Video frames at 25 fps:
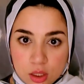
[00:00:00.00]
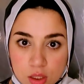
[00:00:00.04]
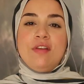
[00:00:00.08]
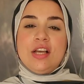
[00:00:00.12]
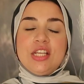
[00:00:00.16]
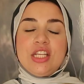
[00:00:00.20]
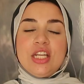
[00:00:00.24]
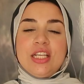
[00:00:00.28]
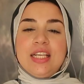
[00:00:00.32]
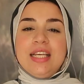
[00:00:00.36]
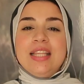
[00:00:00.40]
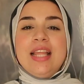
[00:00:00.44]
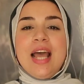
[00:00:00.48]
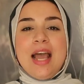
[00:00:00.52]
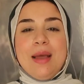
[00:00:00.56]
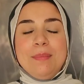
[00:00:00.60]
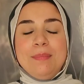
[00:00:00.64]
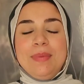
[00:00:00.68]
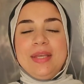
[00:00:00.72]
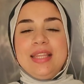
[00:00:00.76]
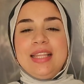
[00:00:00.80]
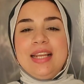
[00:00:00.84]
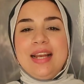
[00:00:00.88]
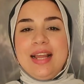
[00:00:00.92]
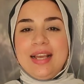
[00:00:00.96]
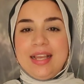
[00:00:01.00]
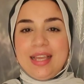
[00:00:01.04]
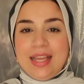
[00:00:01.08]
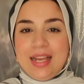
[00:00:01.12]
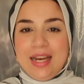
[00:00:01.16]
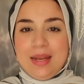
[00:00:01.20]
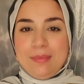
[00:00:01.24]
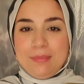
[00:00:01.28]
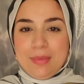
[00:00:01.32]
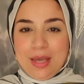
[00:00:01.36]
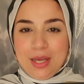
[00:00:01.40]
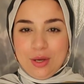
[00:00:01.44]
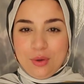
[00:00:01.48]
فعشان كده حبيت ان انا
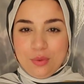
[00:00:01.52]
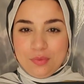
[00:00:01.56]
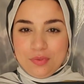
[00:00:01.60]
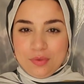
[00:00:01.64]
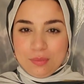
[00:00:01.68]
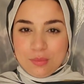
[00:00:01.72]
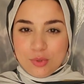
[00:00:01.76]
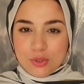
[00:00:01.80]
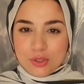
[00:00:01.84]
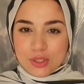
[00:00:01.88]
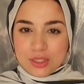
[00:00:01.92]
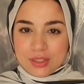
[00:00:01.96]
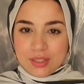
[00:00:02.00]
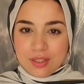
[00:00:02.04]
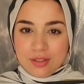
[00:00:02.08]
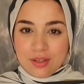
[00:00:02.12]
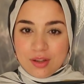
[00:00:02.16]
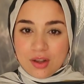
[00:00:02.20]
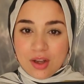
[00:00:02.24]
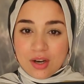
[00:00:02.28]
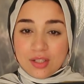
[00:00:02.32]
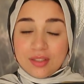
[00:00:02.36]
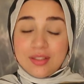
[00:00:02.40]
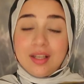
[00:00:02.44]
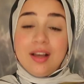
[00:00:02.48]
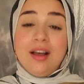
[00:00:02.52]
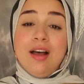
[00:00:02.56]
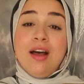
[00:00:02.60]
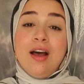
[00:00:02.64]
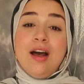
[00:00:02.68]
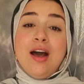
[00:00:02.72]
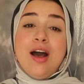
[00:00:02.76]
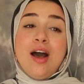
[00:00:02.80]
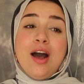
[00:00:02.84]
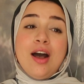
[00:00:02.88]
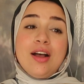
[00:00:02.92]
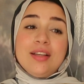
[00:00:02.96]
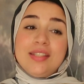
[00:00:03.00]
اتكلم معاكم في الموضوع ده النهارده
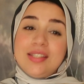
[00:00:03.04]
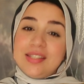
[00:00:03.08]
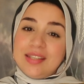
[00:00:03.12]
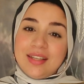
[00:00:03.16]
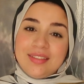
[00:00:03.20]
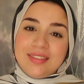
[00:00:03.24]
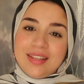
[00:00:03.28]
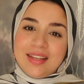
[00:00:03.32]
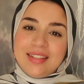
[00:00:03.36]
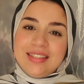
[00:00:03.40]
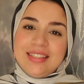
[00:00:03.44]
خاصه